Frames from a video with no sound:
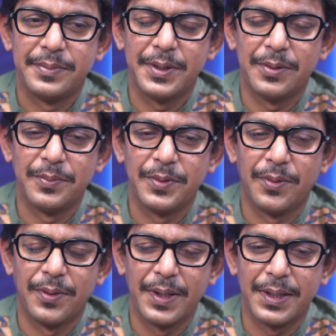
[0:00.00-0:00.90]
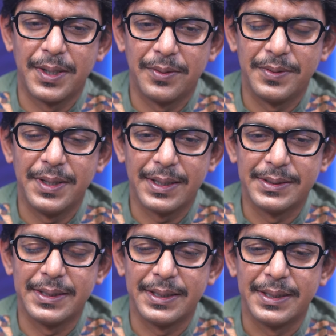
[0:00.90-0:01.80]
এরকম তো অনেক নাটকই
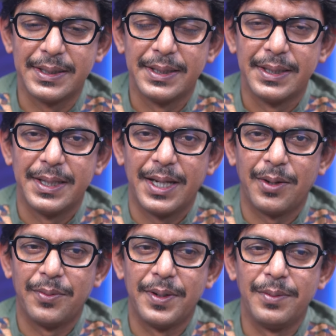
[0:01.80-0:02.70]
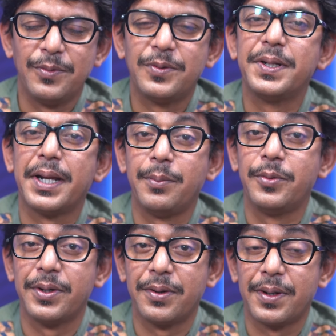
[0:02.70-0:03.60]
আছে এখন এই মুহূর্তে নাম
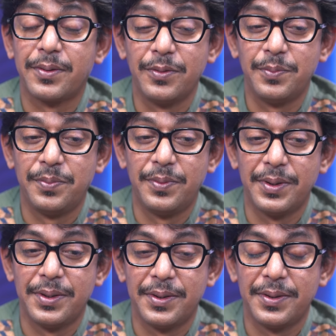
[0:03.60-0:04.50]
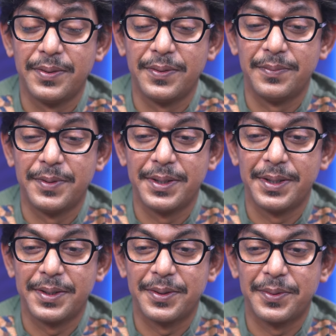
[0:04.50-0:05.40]
মনে করা খুব মানে
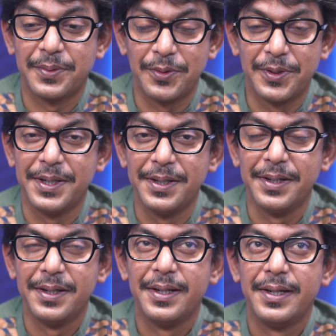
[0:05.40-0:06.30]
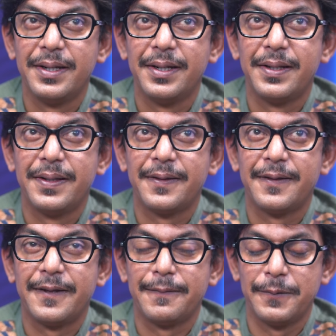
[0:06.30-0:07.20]
কঠিন
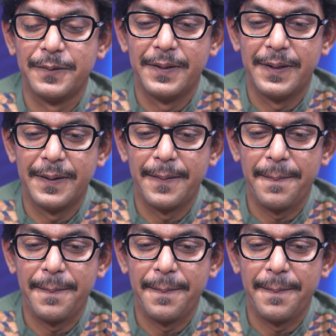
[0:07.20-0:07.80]
তার মধ্যে